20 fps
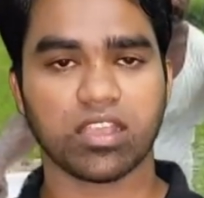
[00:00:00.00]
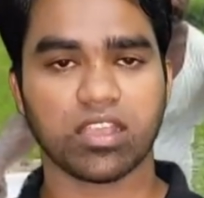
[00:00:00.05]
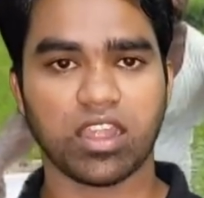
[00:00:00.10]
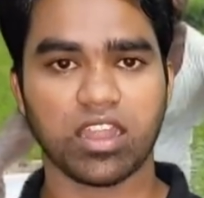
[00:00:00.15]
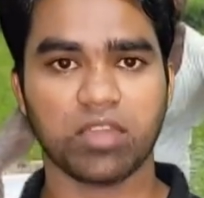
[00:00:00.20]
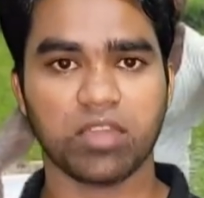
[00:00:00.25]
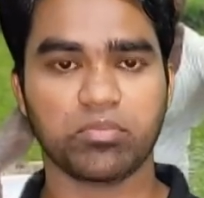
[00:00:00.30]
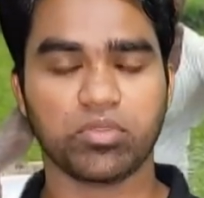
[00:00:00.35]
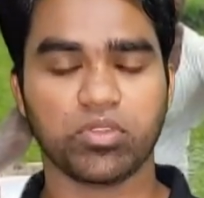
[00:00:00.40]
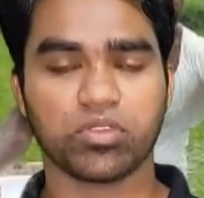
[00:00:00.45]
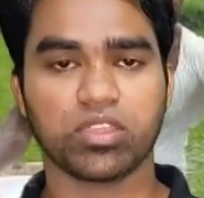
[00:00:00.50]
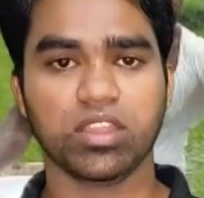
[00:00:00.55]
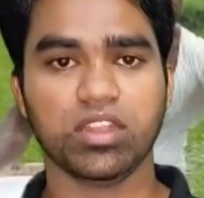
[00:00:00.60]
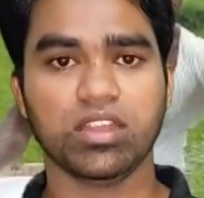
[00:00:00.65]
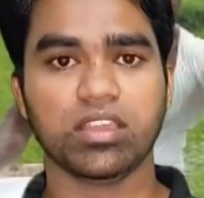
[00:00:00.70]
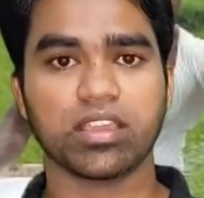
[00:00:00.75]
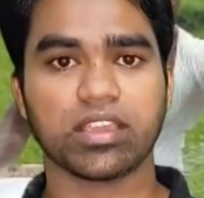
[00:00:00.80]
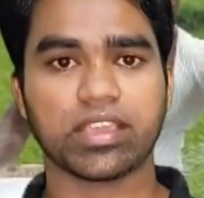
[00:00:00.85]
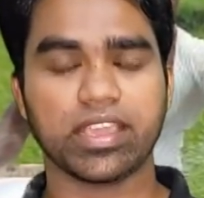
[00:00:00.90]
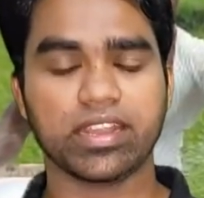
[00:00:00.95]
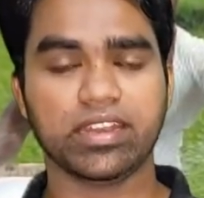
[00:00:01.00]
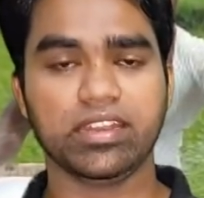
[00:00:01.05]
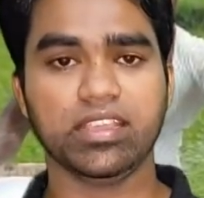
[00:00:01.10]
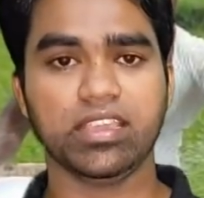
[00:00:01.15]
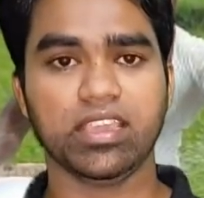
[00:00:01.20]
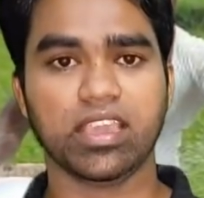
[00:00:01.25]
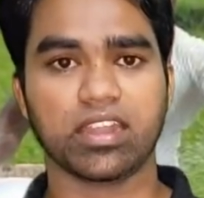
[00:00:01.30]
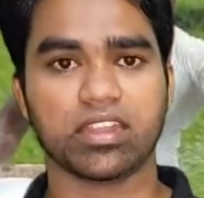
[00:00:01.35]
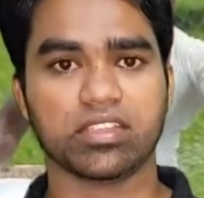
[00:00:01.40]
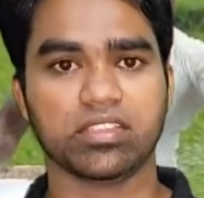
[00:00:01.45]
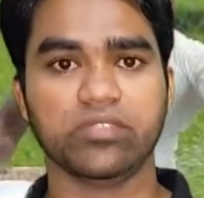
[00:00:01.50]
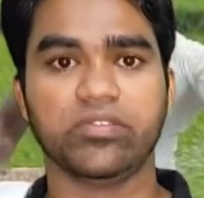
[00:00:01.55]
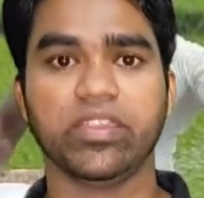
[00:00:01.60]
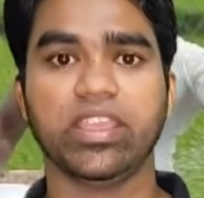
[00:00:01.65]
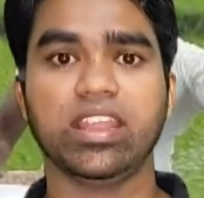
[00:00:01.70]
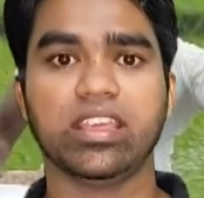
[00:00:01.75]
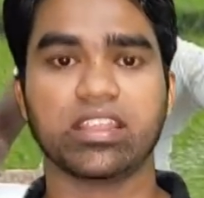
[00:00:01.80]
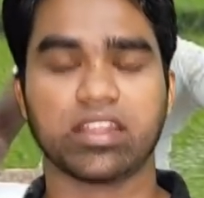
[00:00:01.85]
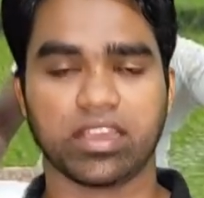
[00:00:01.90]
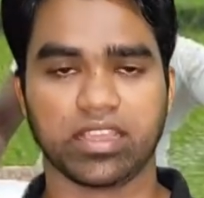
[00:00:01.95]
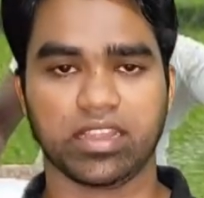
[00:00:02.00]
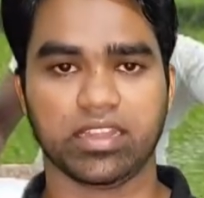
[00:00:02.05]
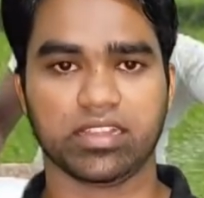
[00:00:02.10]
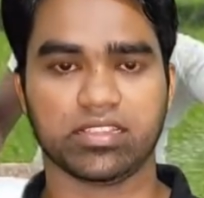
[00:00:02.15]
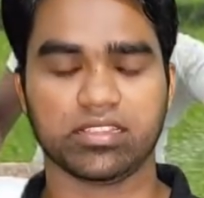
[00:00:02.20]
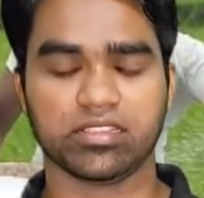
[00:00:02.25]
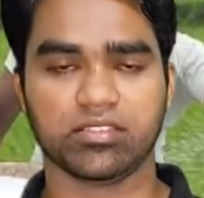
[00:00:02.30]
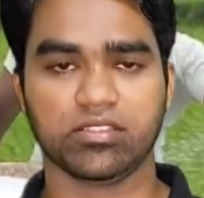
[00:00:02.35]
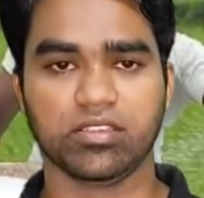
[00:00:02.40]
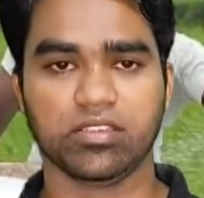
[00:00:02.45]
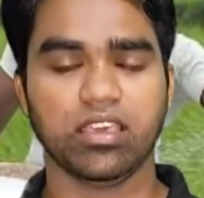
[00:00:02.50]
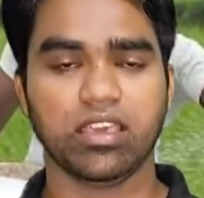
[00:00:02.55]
காலப்போக்கில் கிட்னியானது ஃபெயிலியர் ஆகின்றது